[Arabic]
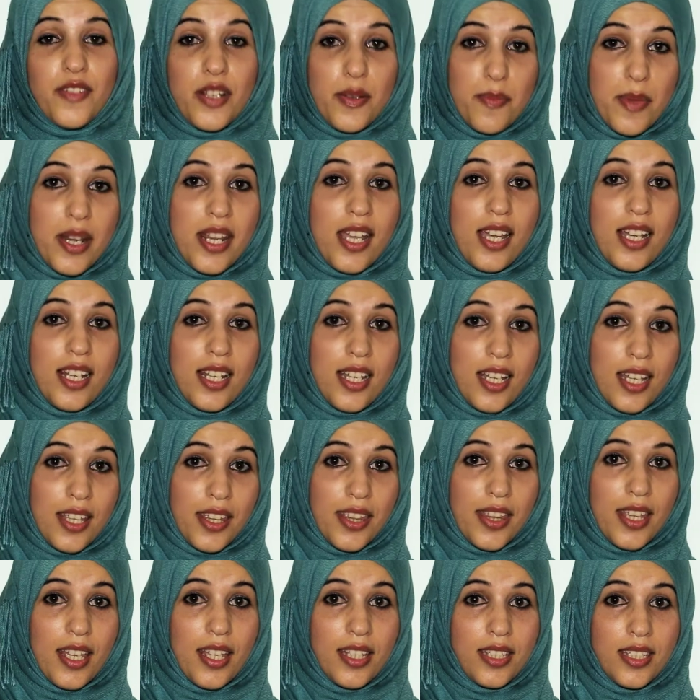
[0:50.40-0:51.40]
في المرحلة
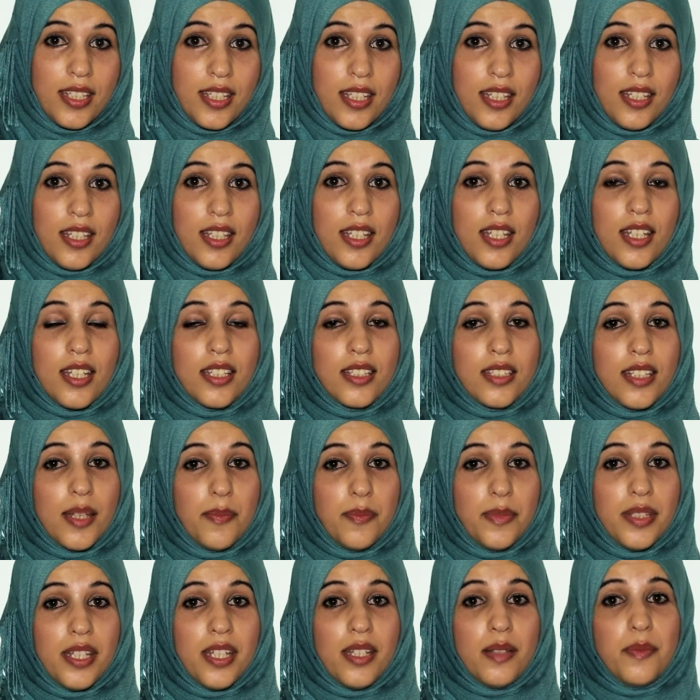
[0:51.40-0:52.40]
الثانية
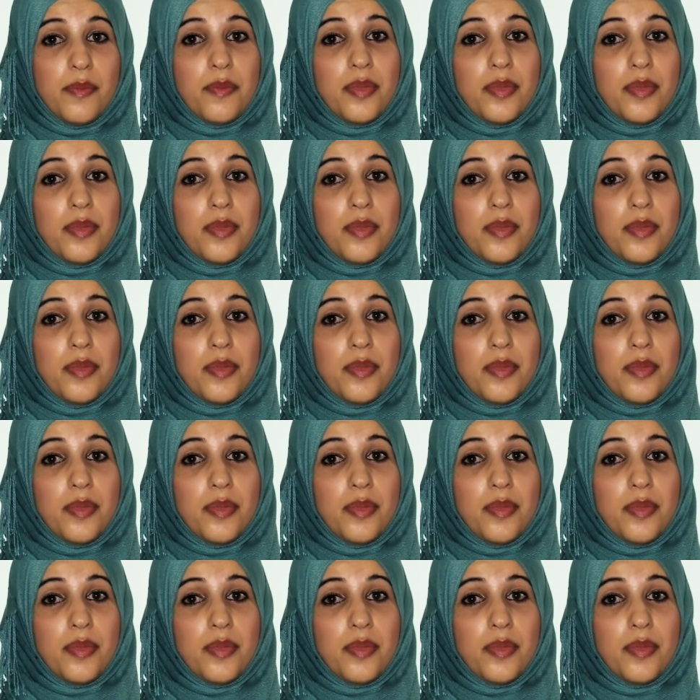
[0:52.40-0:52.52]
تبدأ